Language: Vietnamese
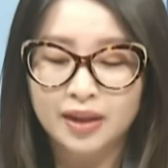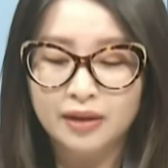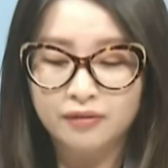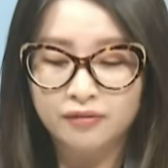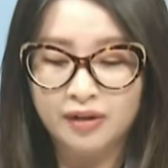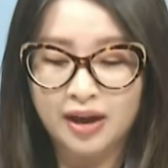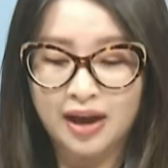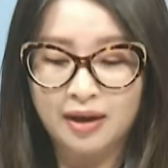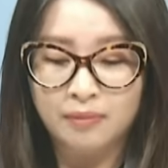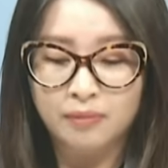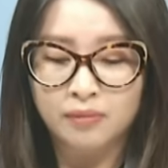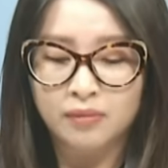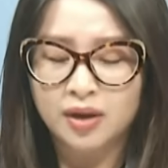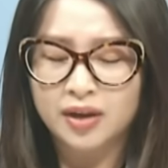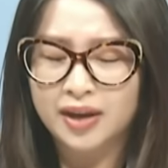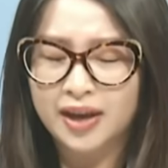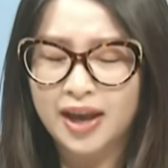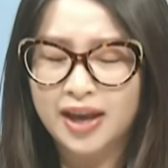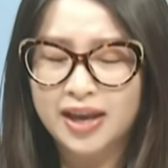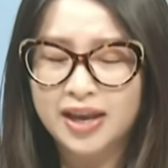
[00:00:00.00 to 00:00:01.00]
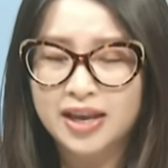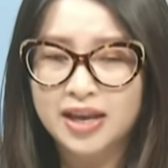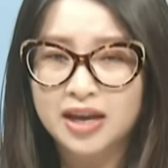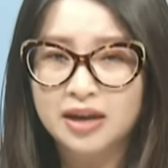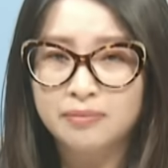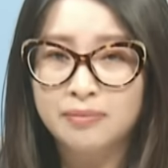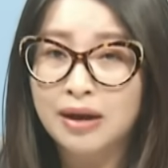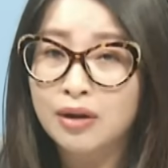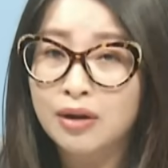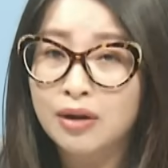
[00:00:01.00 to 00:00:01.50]
và cái
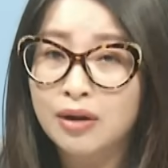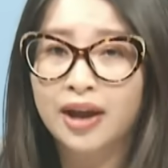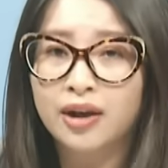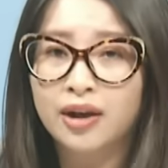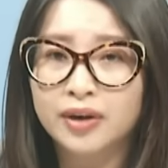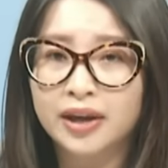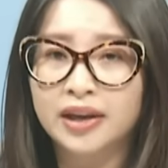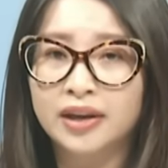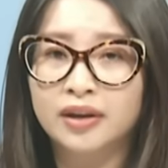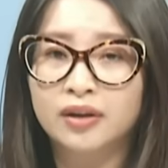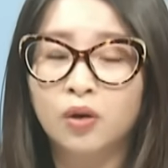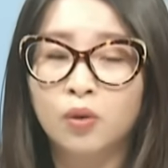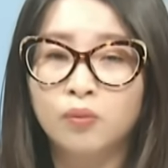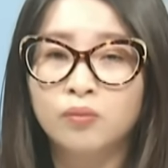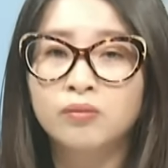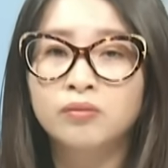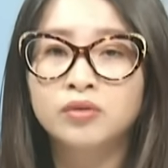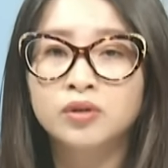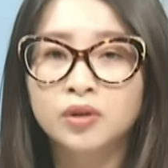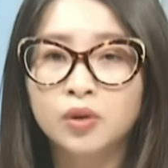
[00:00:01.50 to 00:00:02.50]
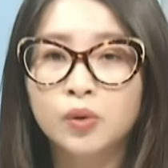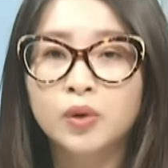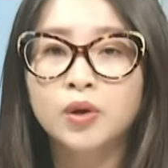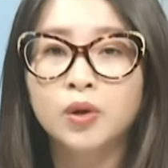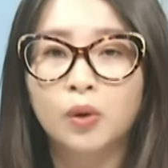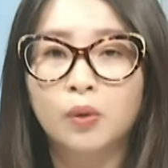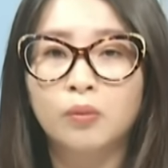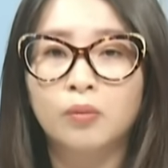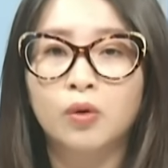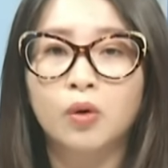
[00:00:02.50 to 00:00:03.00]
báo cáo này cũng cuối
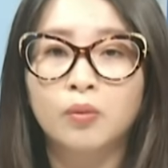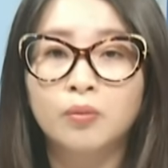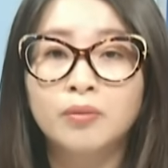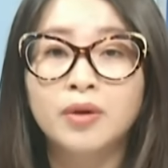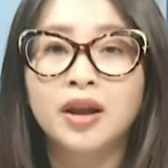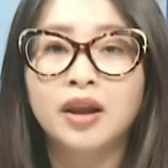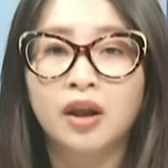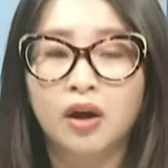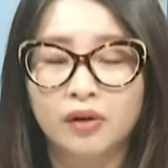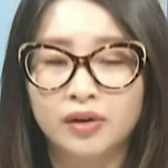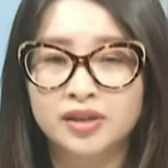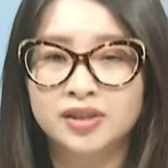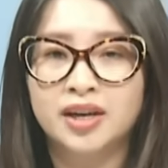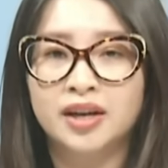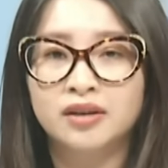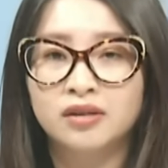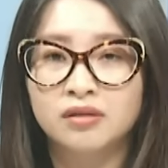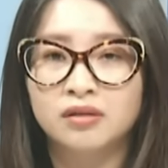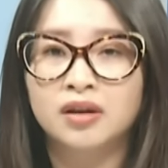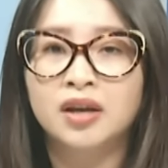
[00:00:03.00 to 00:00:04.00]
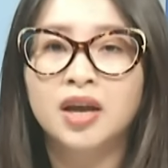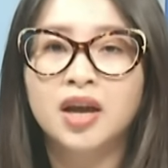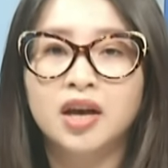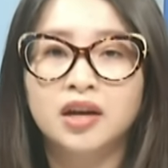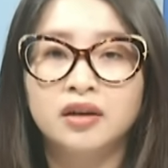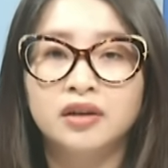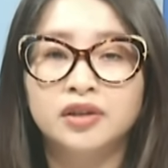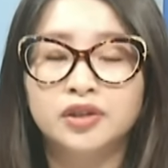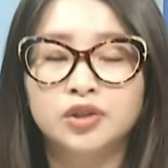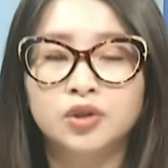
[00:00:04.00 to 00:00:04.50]
cùng cũng mới lòi ra được
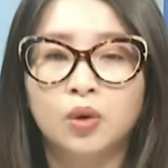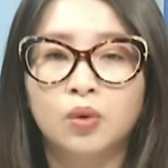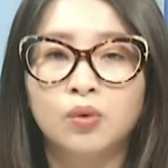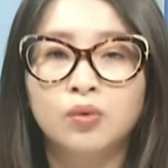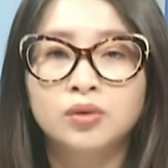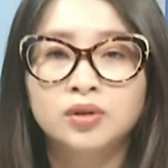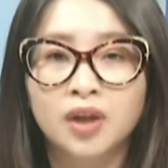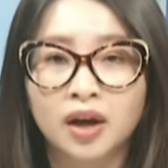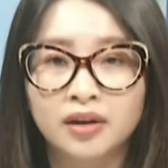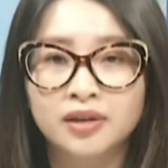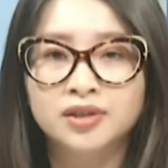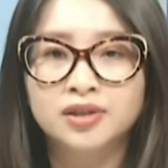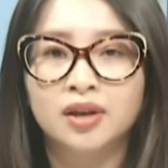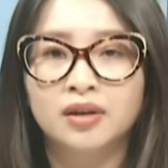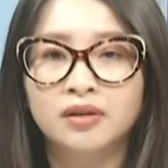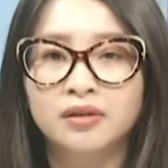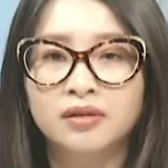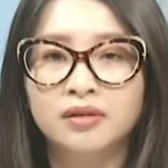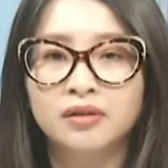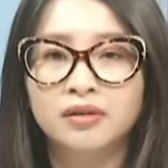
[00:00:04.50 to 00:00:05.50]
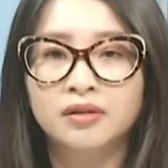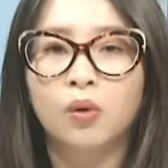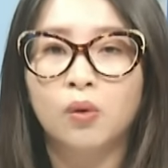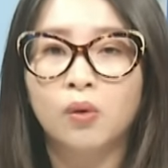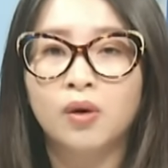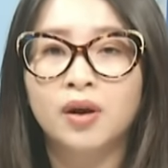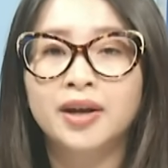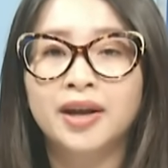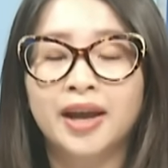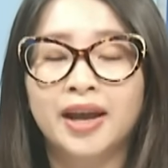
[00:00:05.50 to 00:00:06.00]
người chủ thật sự
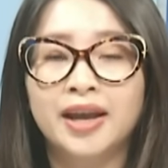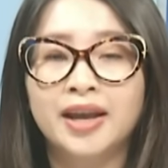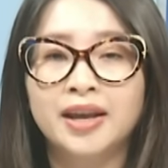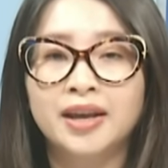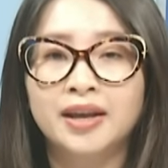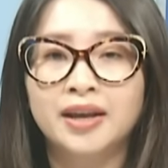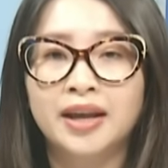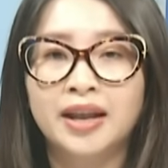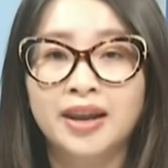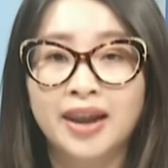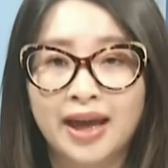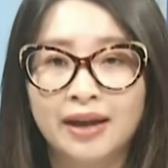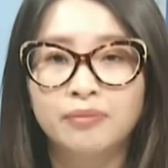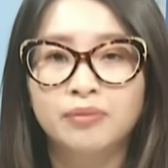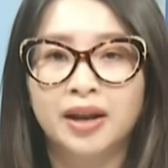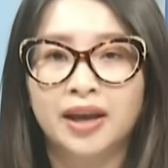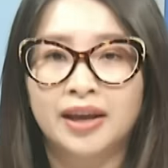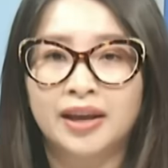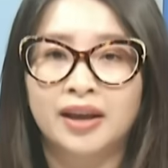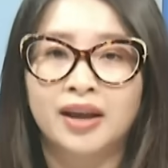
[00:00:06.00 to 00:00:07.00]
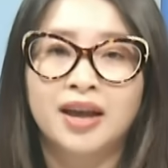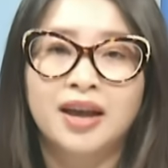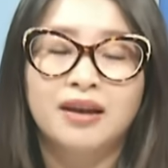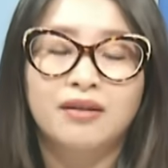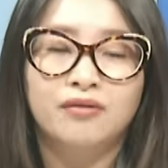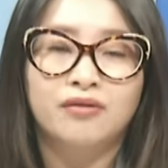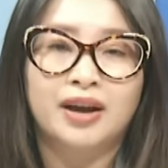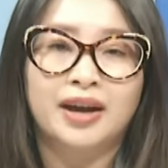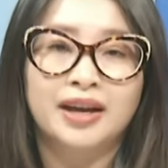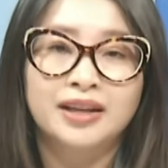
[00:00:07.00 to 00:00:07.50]
của cái cái lab này
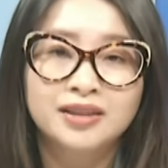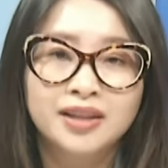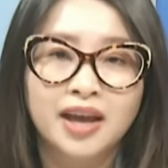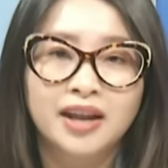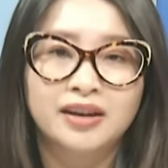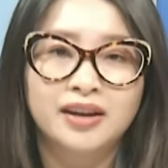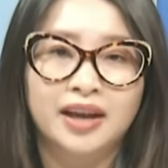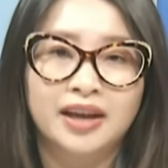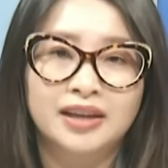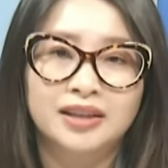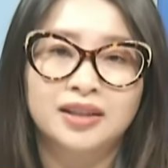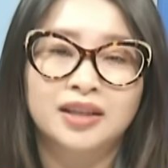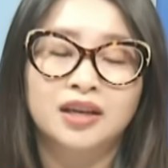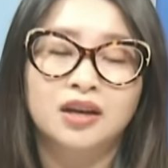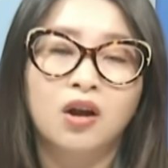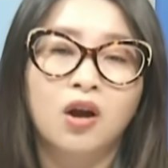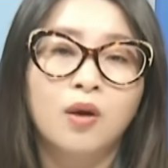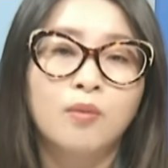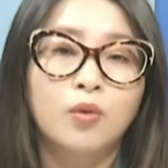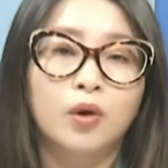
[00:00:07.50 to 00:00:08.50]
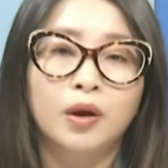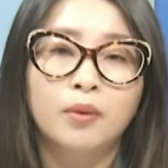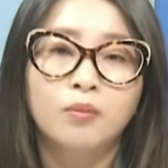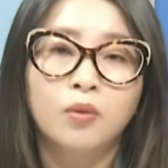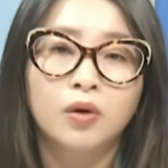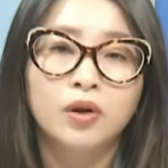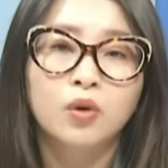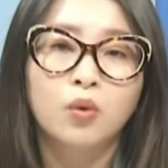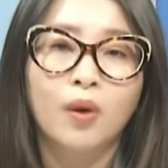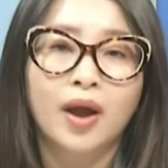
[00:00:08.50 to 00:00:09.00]
và cái tên này thì có một cái
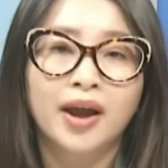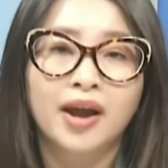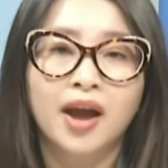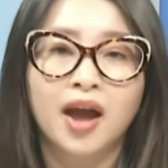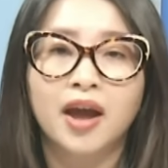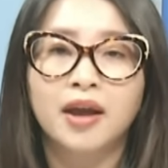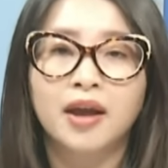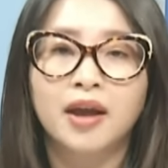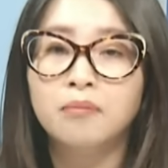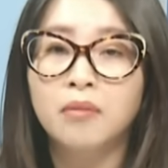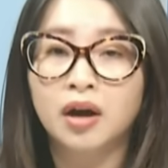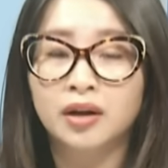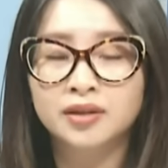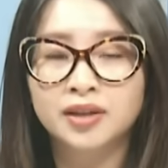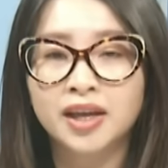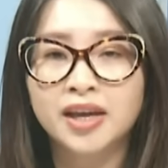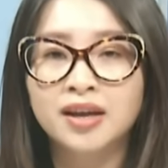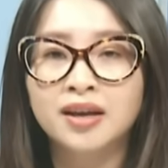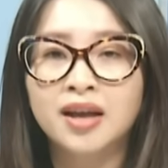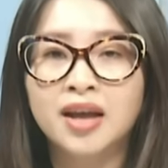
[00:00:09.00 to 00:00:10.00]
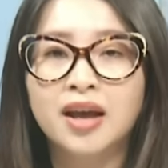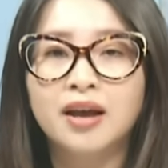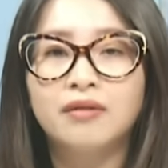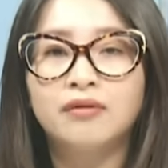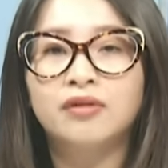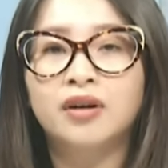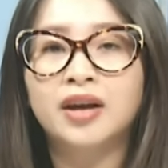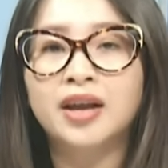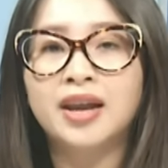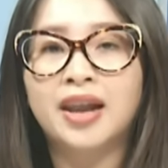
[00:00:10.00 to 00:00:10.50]
mối quan hệ mật thiết
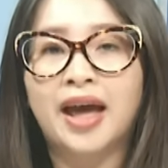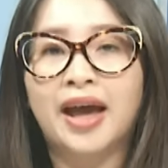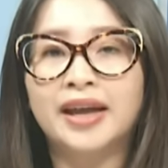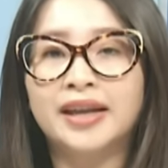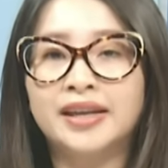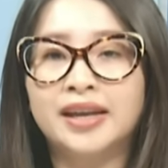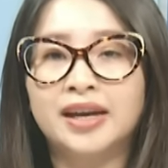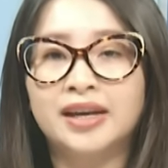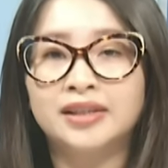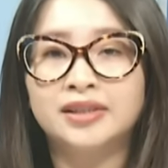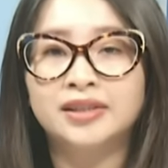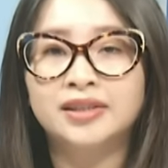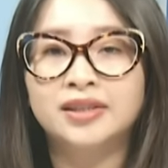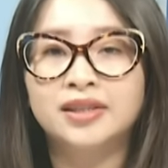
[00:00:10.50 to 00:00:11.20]
với lại à,